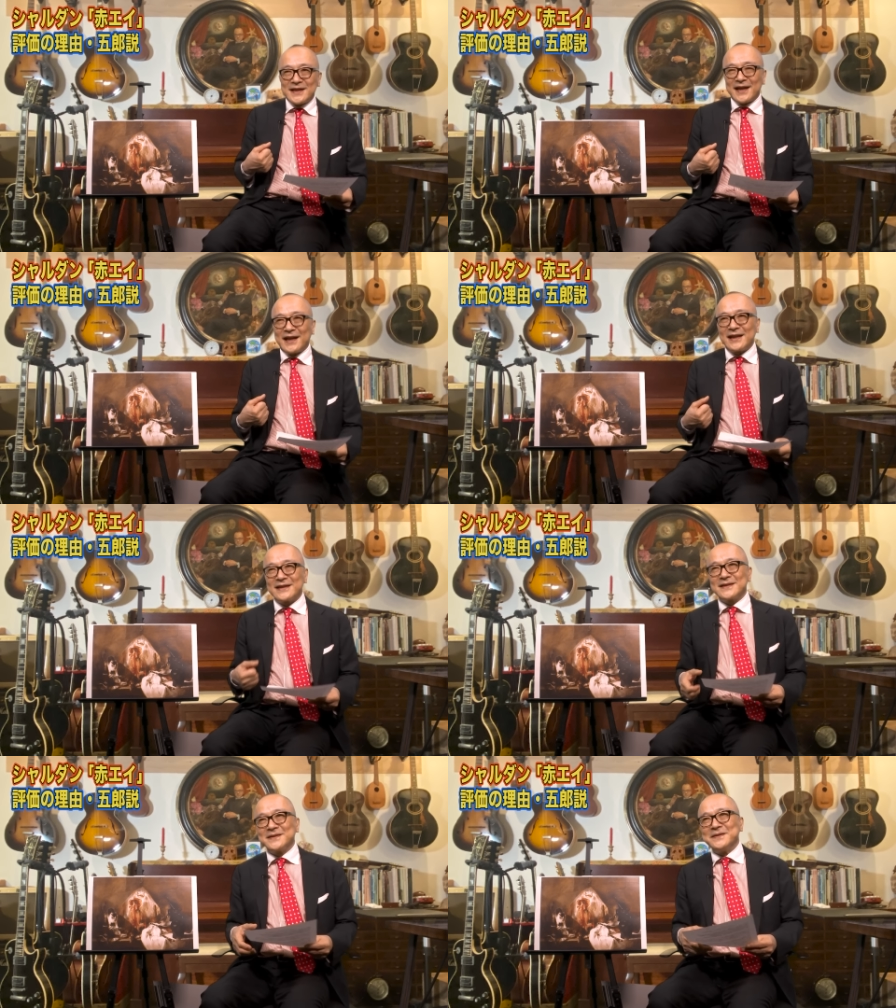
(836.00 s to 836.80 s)
在か
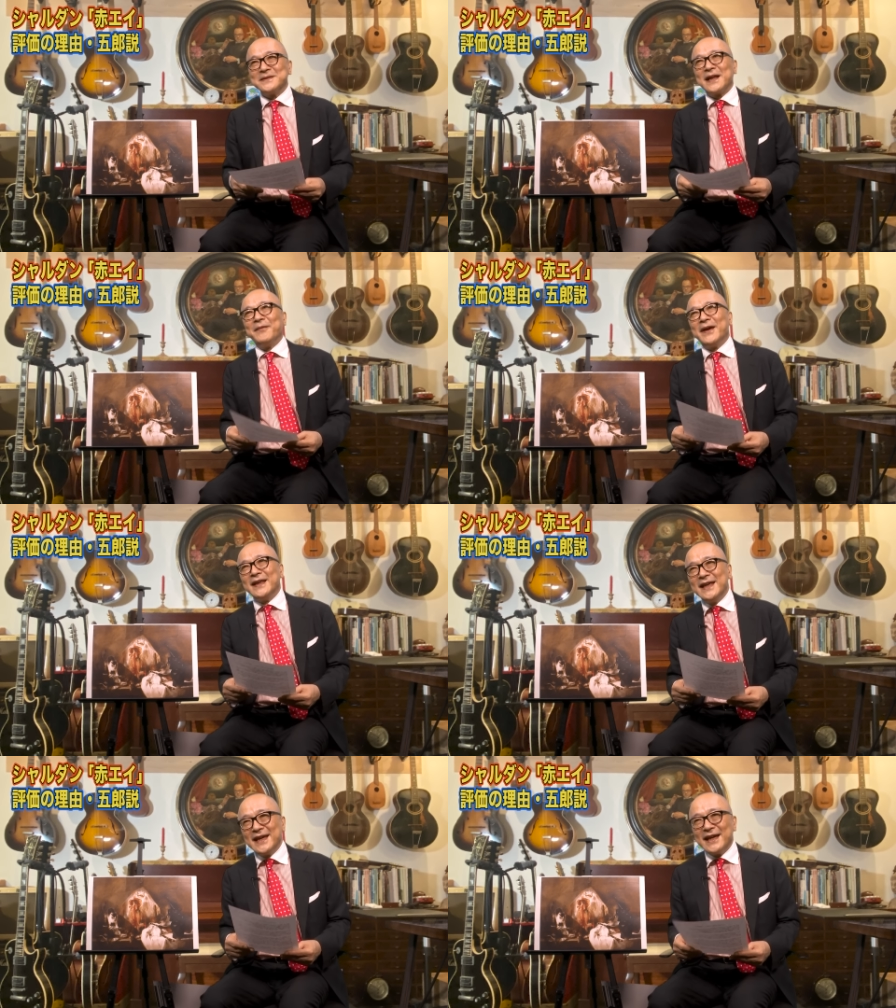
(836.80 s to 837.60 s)
ら救うため
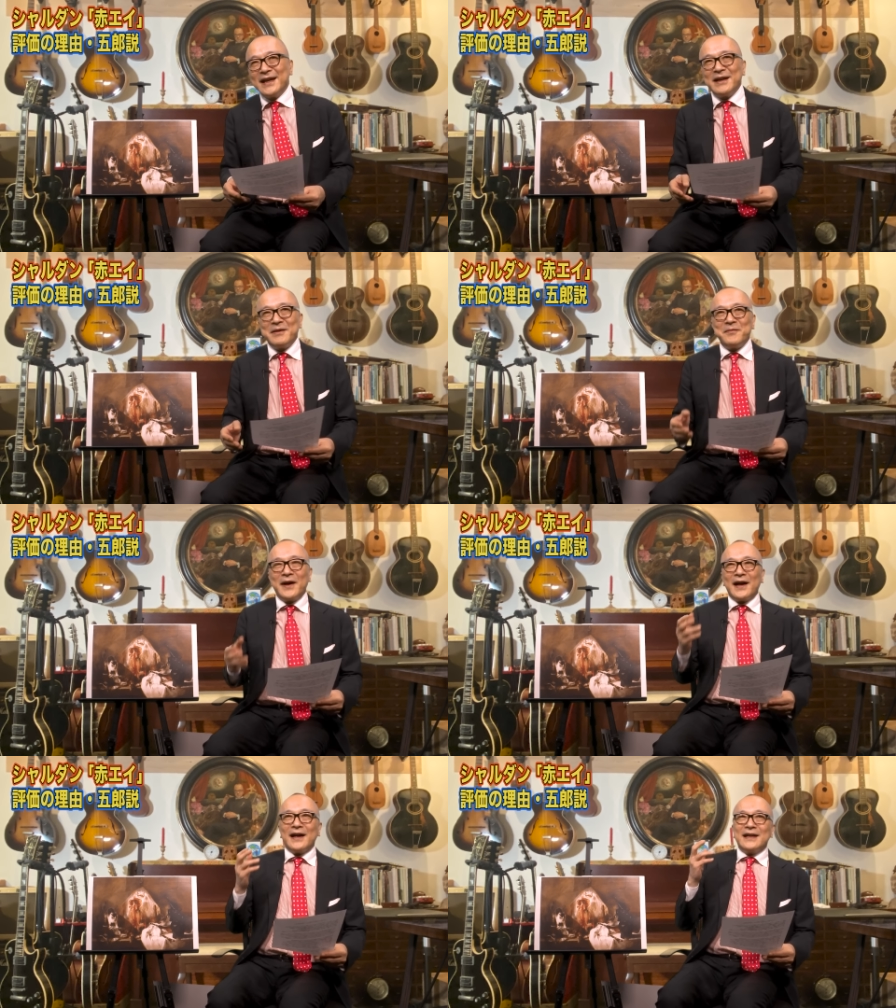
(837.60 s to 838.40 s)
に
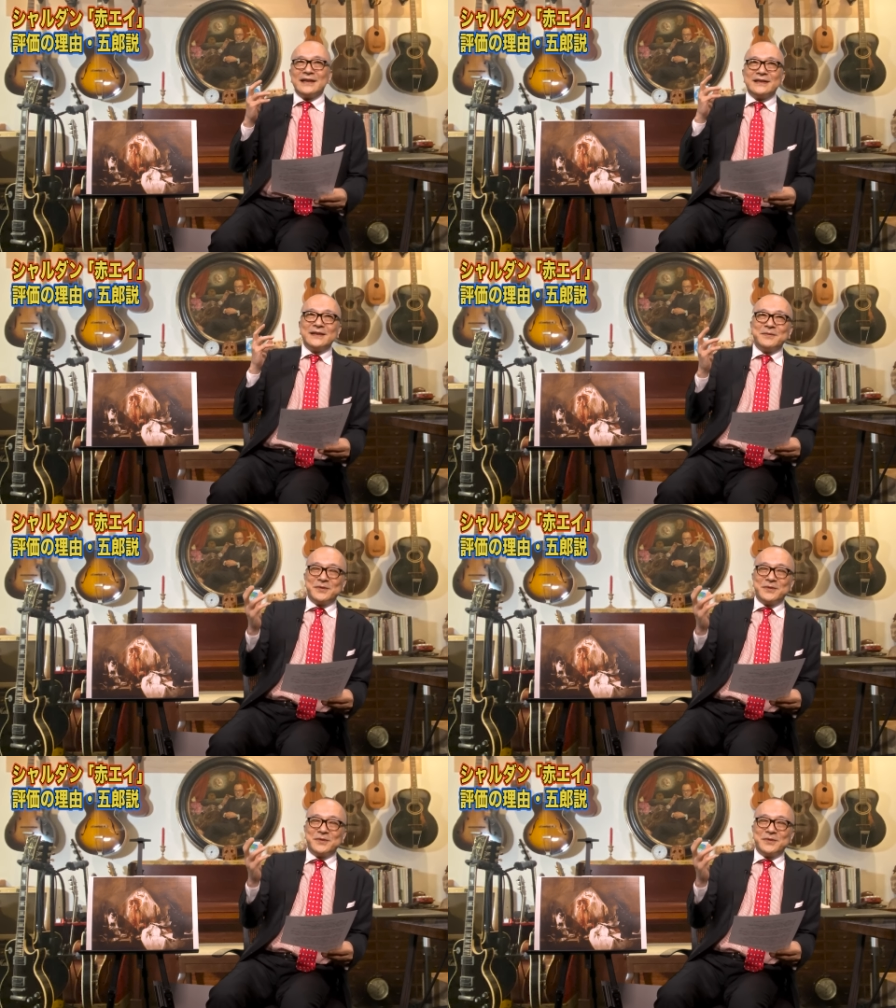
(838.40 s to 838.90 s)
まあ自